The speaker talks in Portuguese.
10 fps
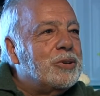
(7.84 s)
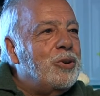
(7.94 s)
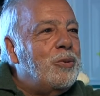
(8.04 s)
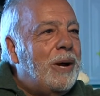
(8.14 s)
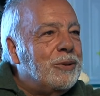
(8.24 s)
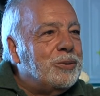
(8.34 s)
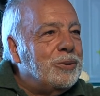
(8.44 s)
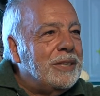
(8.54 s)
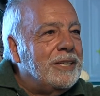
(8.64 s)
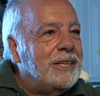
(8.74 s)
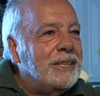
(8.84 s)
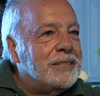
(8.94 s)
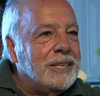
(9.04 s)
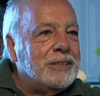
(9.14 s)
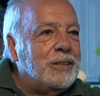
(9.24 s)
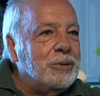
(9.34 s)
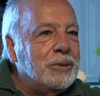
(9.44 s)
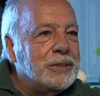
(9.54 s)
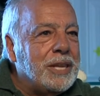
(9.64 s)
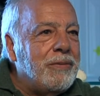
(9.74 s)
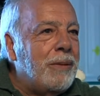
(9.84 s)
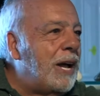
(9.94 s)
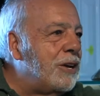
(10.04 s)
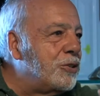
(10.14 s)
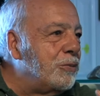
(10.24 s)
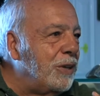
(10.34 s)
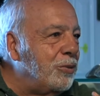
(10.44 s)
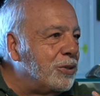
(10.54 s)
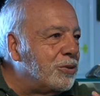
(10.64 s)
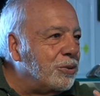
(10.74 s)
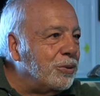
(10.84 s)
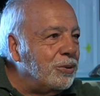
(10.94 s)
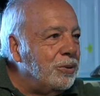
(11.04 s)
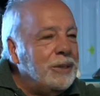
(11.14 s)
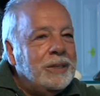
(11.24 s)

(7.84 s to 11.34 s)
chegou a uma altura que sentiu que estava a mais no meio disto tudo.